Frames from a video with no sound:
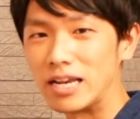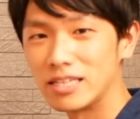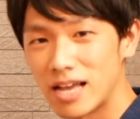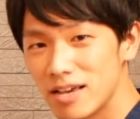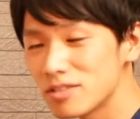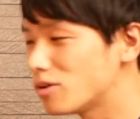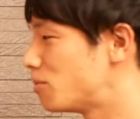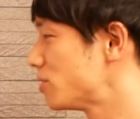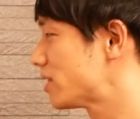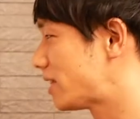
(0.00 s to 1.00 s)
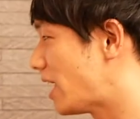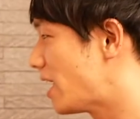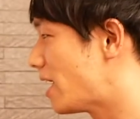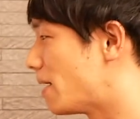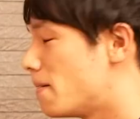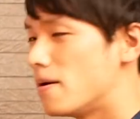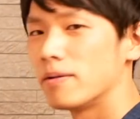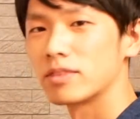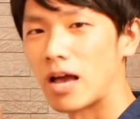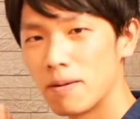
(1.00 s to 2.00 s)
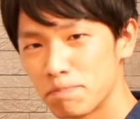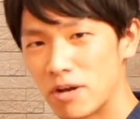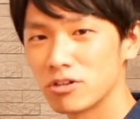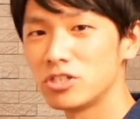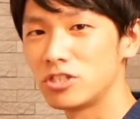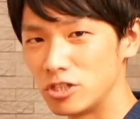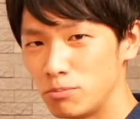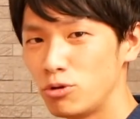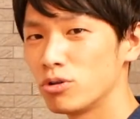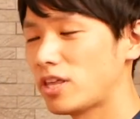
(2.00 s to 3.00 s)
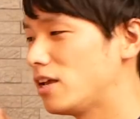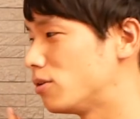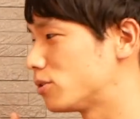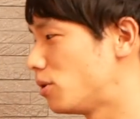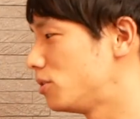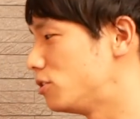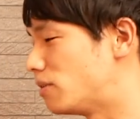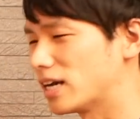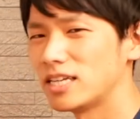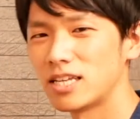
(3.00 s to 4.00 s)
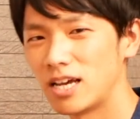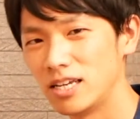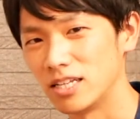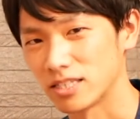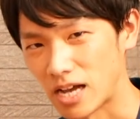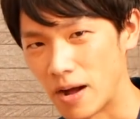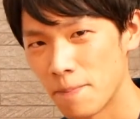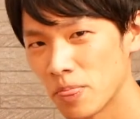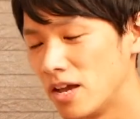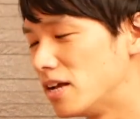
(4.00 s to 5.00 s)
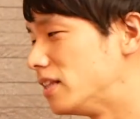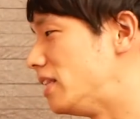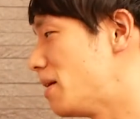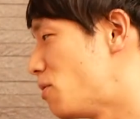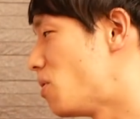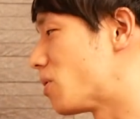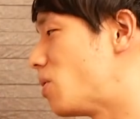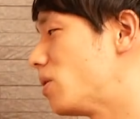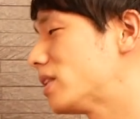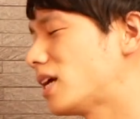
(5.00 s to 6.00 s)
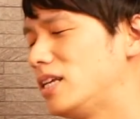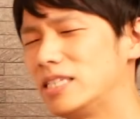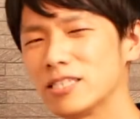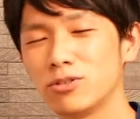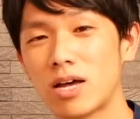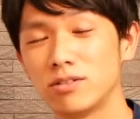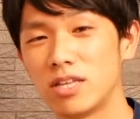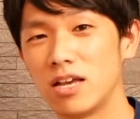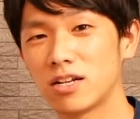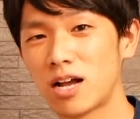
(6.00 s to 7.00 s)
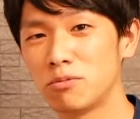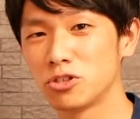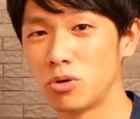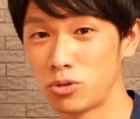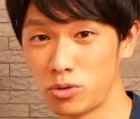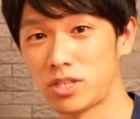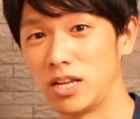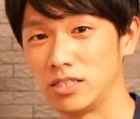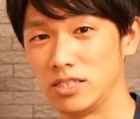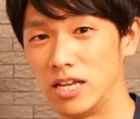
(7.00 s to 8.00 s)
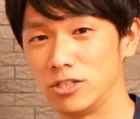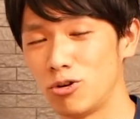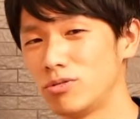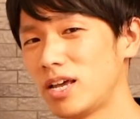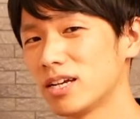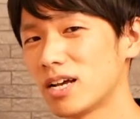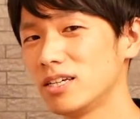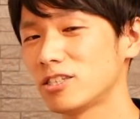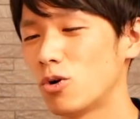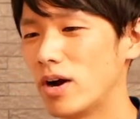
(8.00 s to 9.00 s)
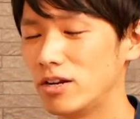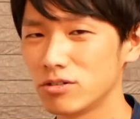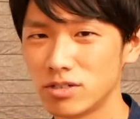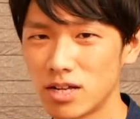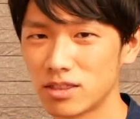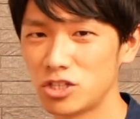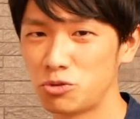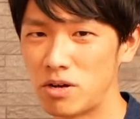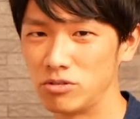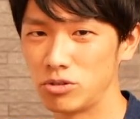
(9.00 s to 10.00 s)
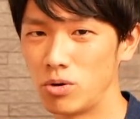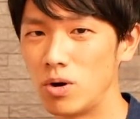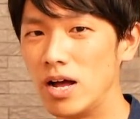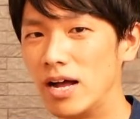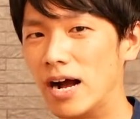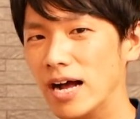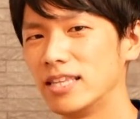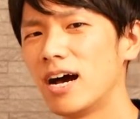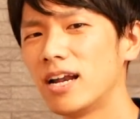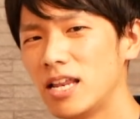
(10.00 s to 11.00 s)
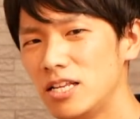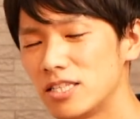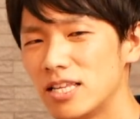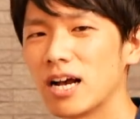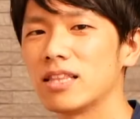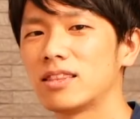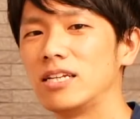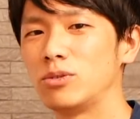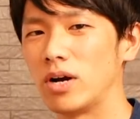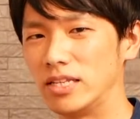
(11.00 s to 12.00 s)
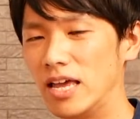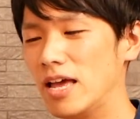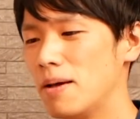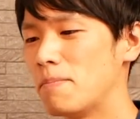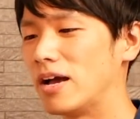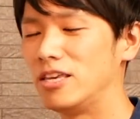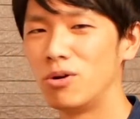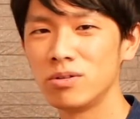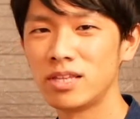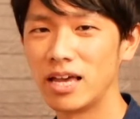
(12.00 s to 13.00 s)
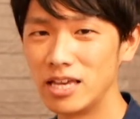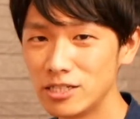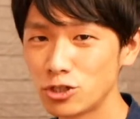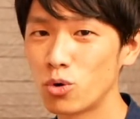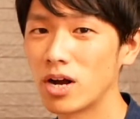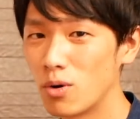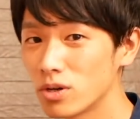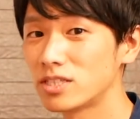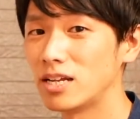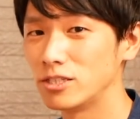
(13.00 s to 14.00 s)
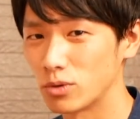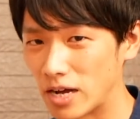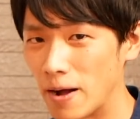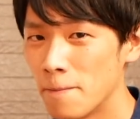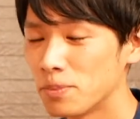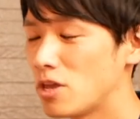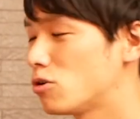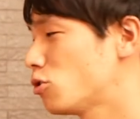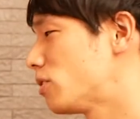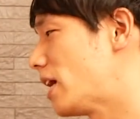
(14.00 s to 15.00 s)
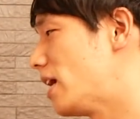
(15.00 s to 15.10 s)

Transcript: りたいと思って、タンパク質、プロテインを取るわけじゃないですか。でもこういったリスクのある添加物を取ってですね腸内環境悪くなってしまうと肌荒れにつながったりとかね、まあ、いろんな炎症が起きたりとかっていうことも考